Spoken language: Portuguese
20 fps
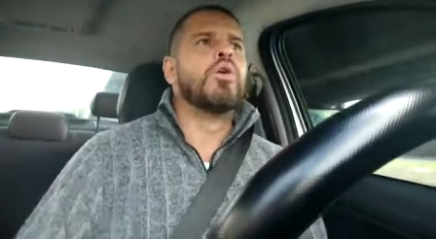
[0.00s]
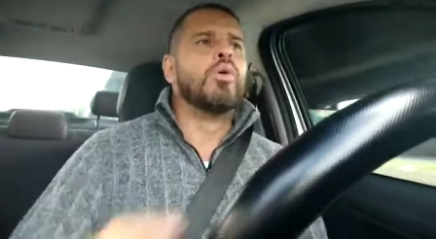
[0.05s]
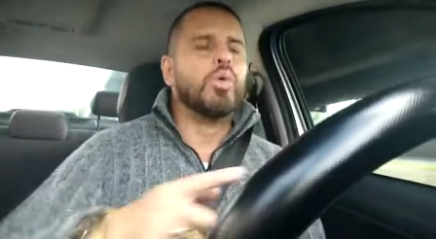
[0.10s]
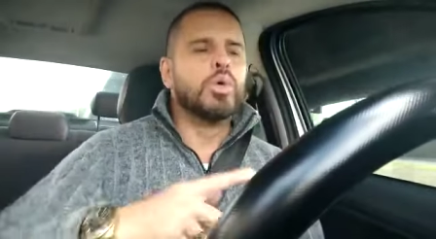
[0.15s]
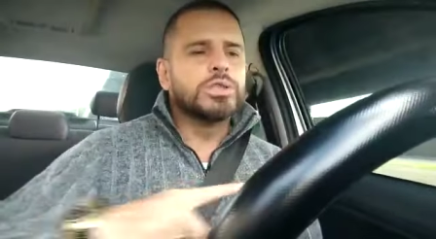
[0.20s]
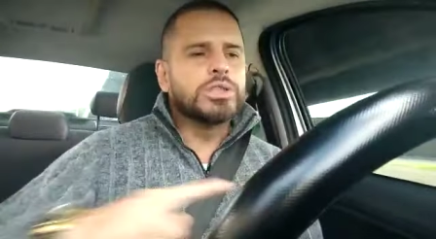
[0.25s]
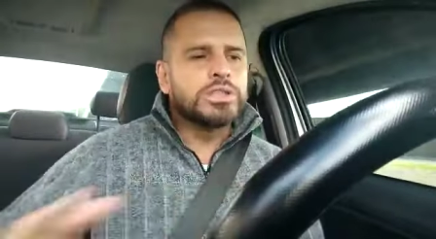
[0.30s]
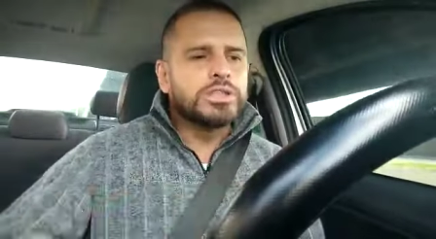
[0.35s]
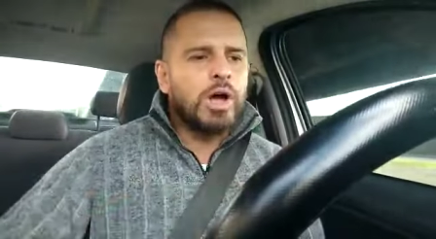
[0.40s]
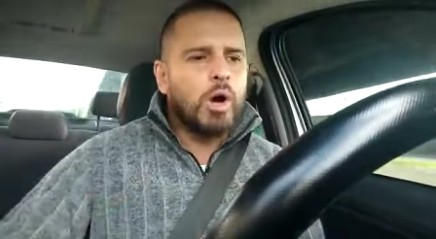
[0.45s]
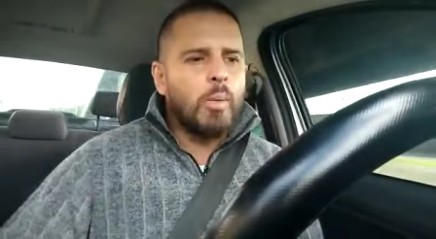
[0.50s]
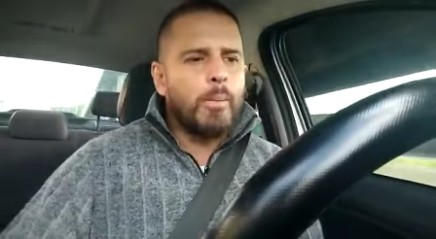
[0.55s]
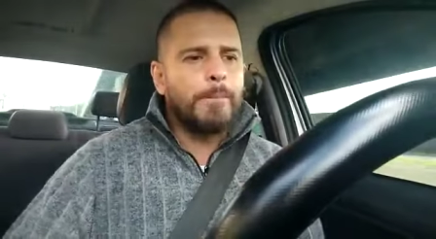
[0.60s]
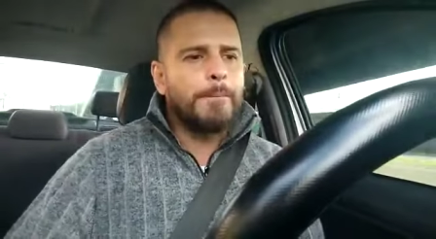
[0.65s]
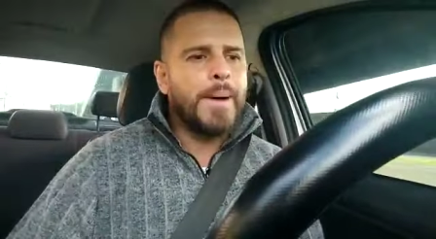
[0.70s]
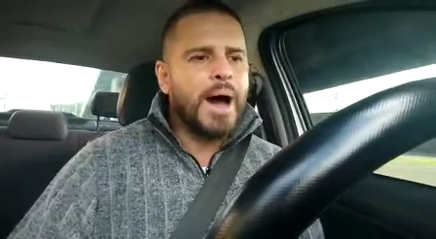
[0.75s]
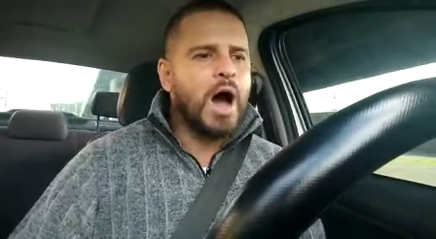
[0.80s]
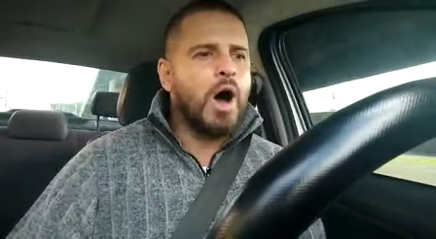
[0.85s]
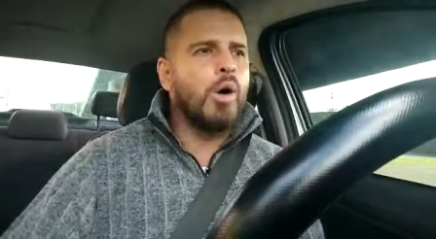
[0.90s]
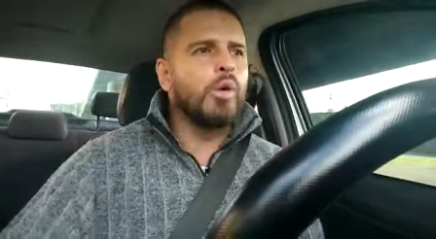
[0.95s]
O São
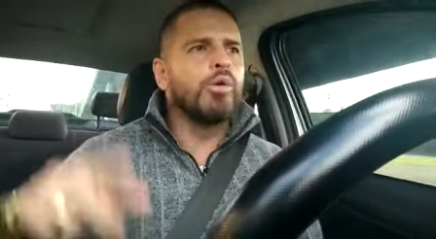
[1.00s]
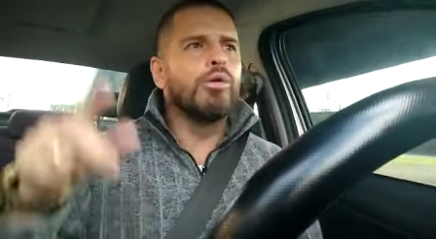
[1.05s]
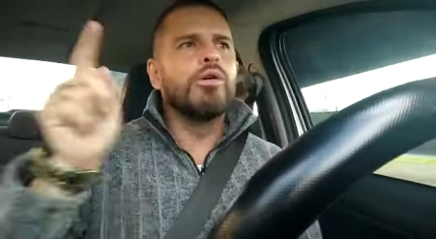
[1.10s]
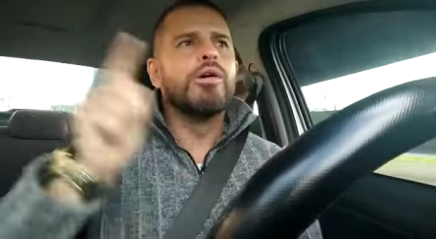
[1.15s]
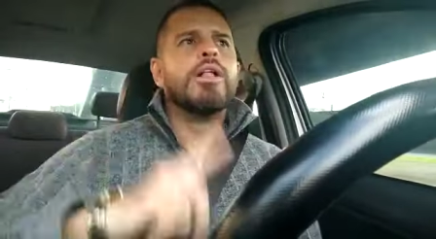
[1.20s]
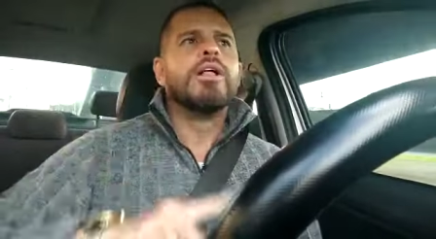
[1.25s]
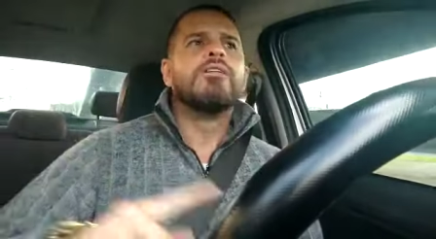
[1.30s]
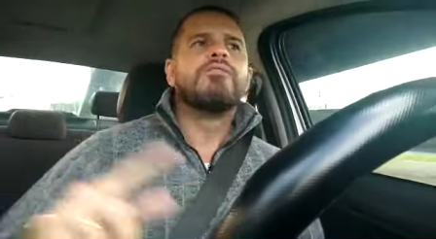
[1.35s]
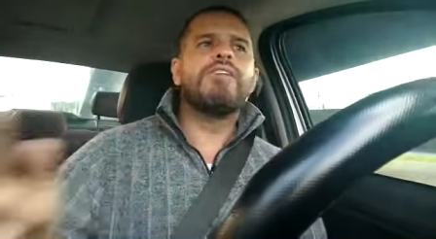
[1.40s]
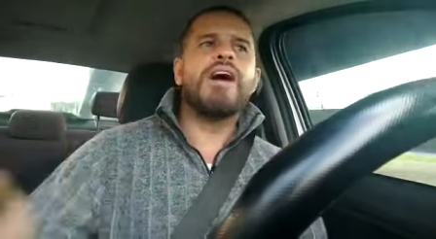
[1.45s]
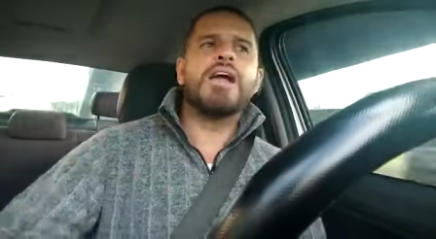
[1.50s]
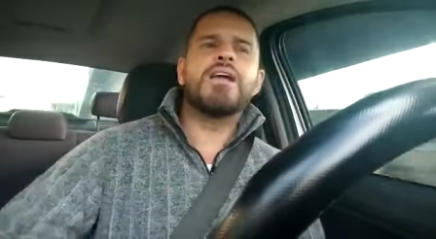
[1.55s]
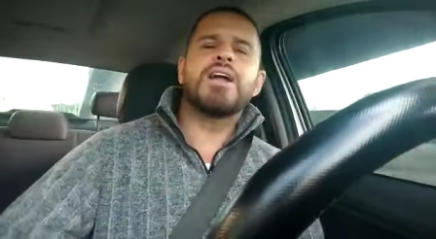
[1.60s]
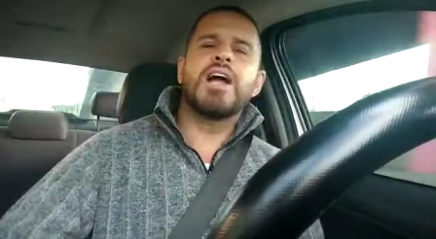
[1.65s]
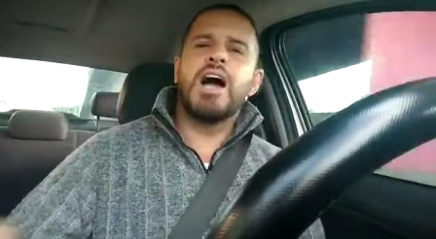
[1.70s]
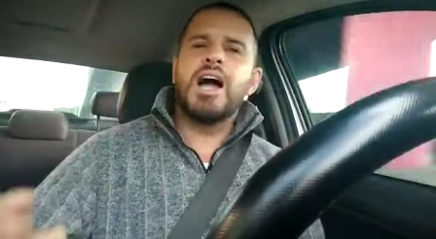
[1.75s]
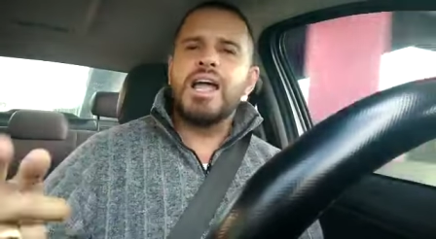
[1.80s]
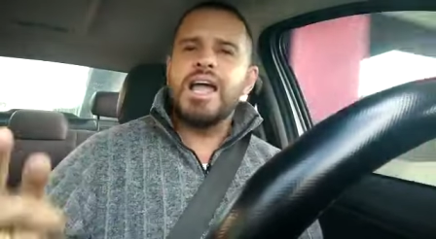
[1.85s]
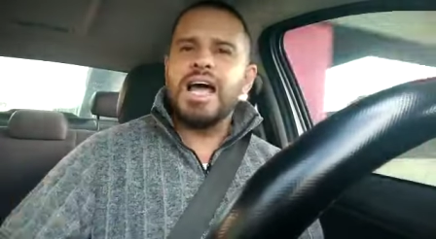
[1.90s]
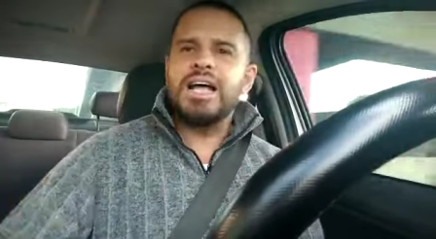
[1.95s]
Paulo vai
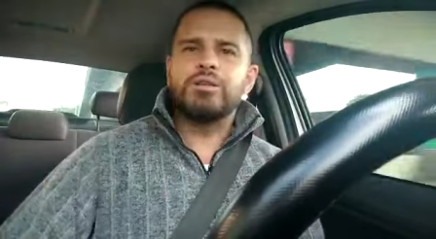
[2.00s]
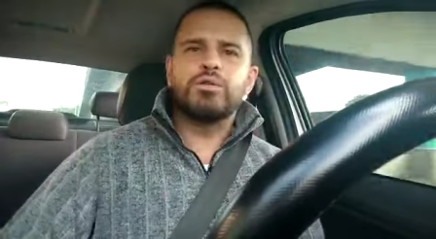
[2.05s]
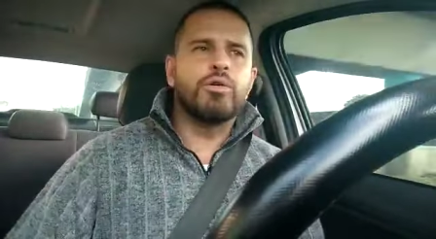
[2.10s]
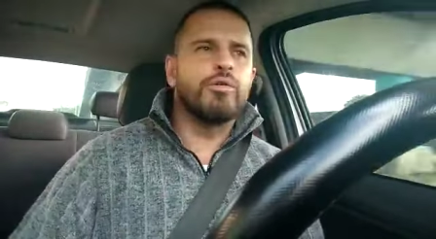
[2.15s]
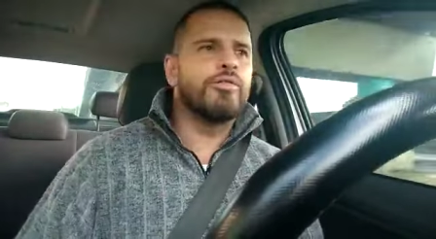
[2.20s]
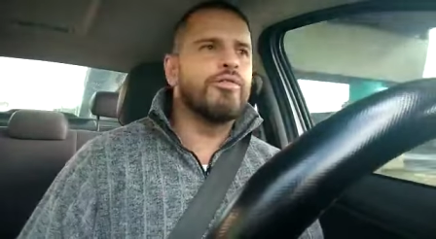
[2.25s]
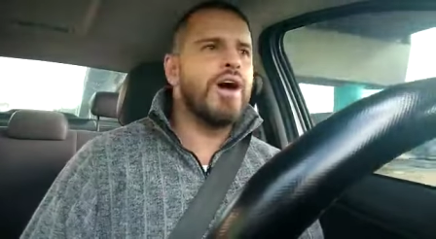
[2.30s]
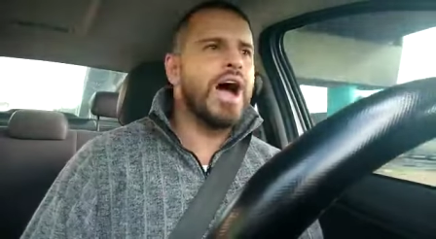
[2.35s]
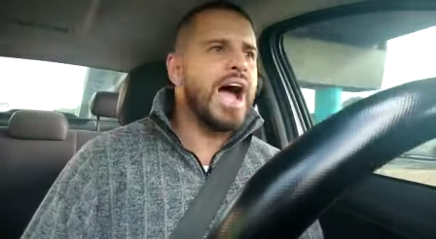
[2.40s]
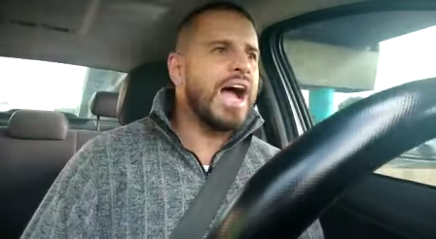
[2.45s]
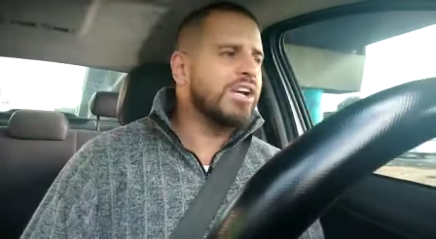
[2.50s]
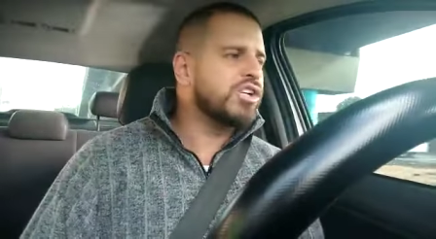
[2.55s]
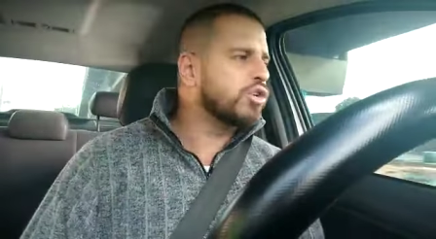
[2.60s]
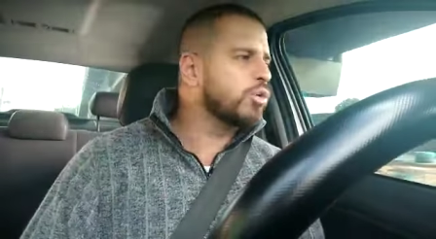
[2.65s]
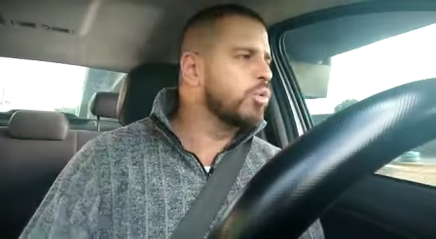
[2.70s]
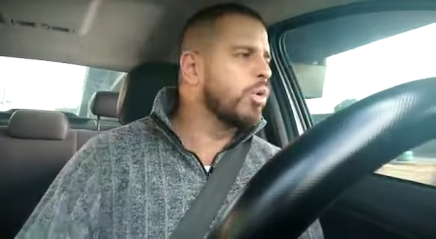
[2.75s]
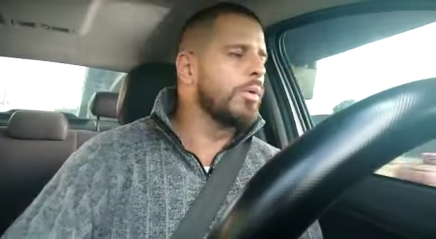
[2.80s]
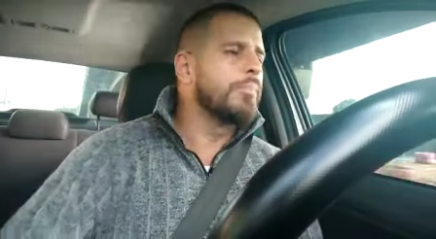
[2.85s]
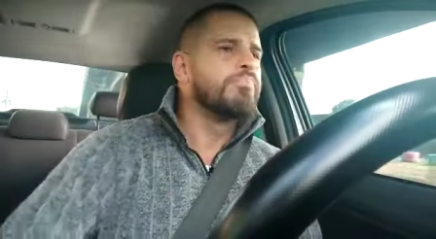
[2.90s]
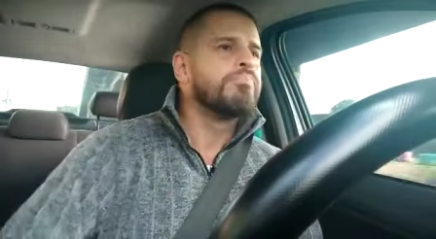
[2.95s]
ganhar do
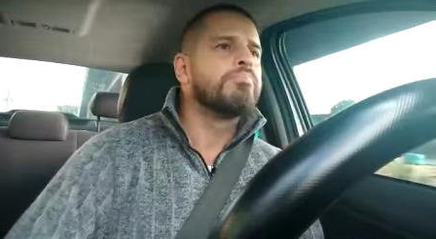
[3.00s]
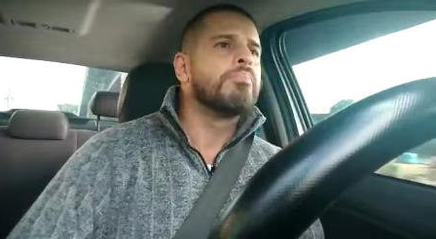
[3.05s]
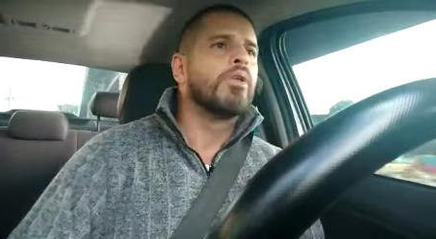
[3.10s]
Vasco